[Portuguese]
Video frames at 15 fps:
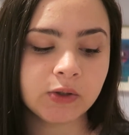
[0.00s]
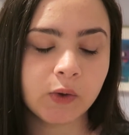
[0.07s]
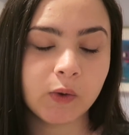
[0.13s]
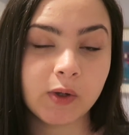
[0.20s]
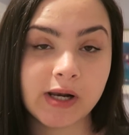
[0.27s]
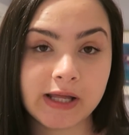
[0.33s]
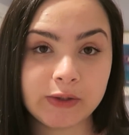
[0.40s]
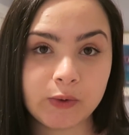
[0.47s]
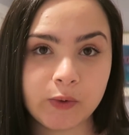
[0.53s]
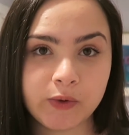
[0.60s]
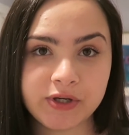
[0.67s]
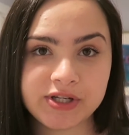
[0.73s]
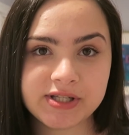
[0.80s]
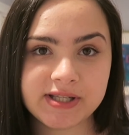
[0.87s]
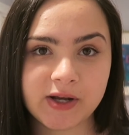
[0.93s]
O lado
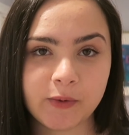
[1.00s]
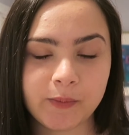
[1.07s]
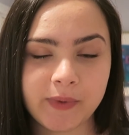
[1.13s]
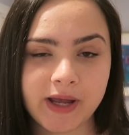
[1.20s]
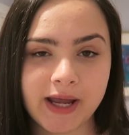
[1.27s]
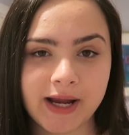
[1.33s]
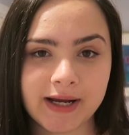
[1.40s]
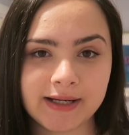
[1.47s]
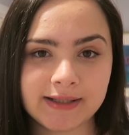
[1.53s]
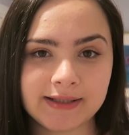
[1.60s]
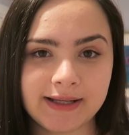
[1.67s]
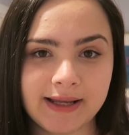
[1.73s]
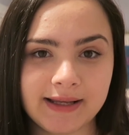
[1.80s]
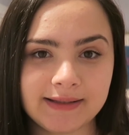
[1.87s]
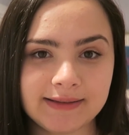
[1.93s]
ruim de ser ao pé
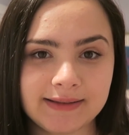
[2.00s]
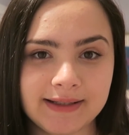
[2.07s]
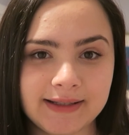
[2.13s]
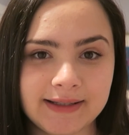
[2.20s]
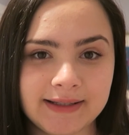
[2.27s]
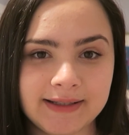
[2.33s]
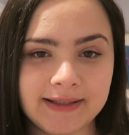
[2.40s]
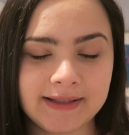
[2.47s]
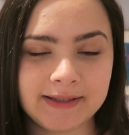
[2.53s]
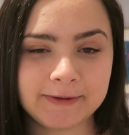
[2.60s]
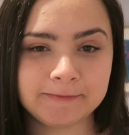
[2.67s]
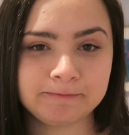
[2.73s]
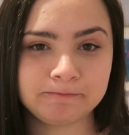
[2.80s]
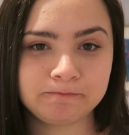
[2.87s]
é,